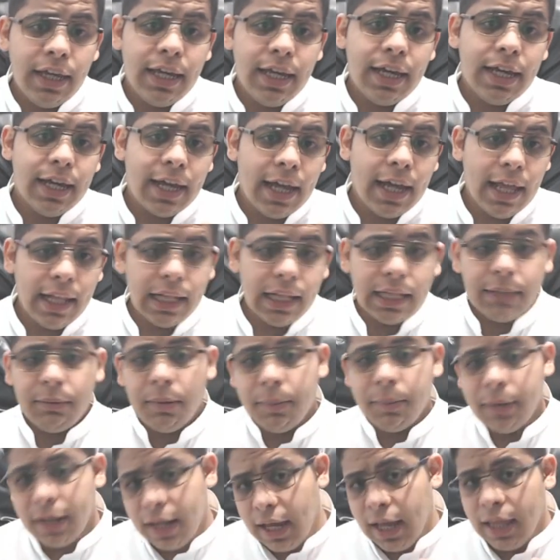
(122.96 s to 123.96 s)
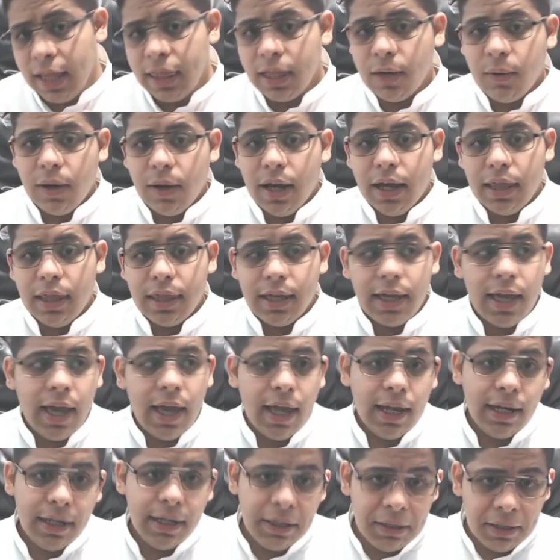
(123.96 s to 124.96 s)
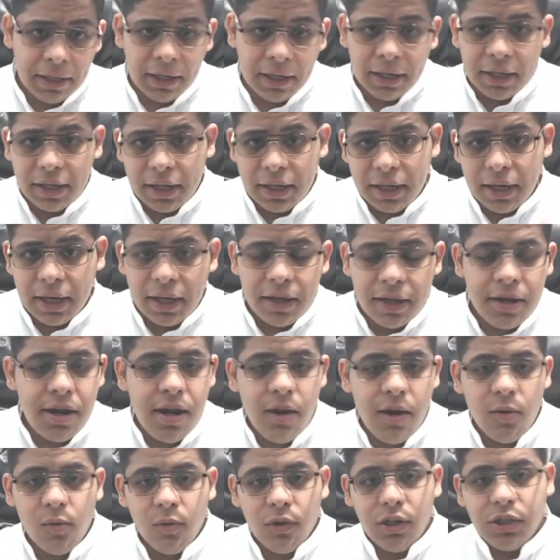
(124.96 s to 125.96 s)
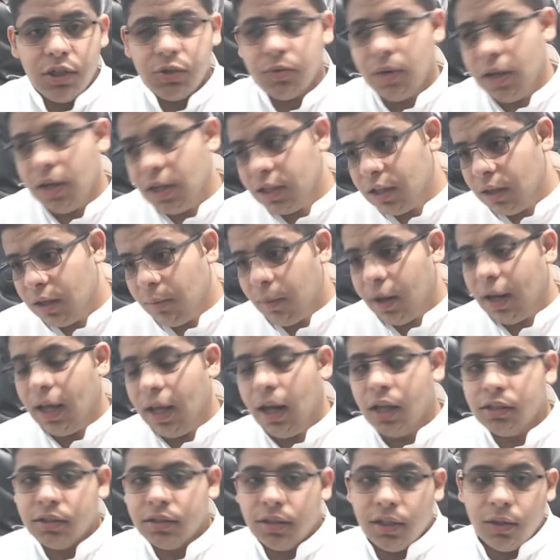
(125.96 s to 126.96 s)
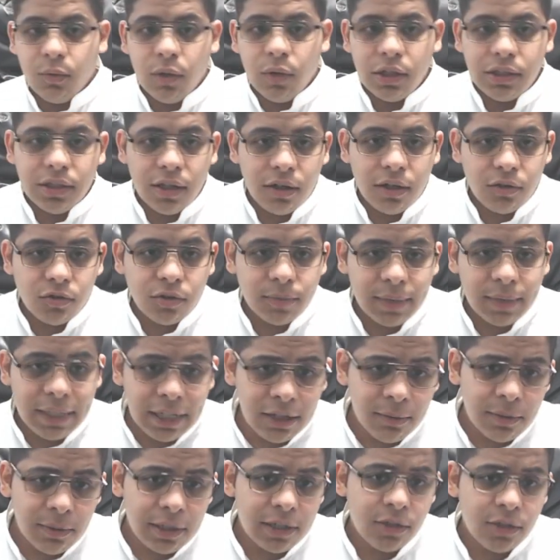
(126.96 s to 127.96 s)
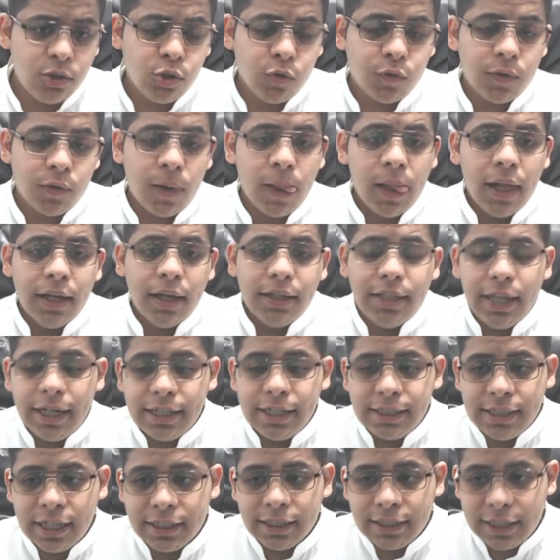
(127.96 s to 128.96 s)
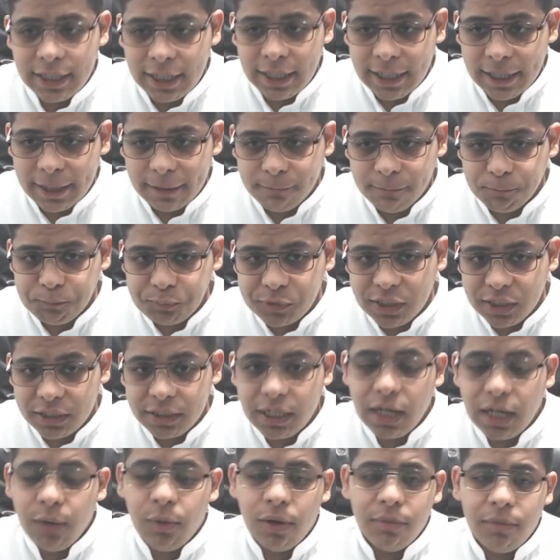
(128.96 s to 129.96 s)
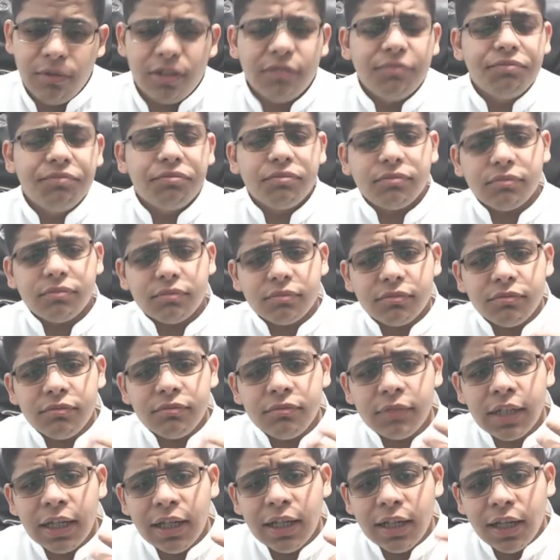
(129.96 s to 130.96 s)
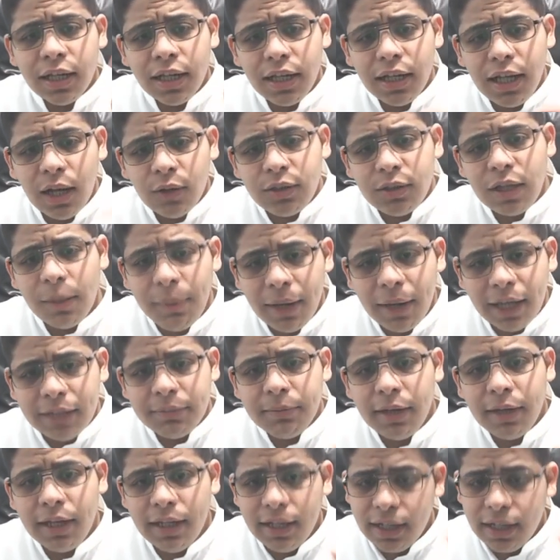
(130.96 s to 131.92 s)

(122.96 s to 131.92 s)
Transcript: خلط ما بين هذا وهذا يعني آه، ننوع شوي ندخل مره على الواجهه الرسوميه ومره نشوف درس عن طريق سطر الاوامر لو تابعت معي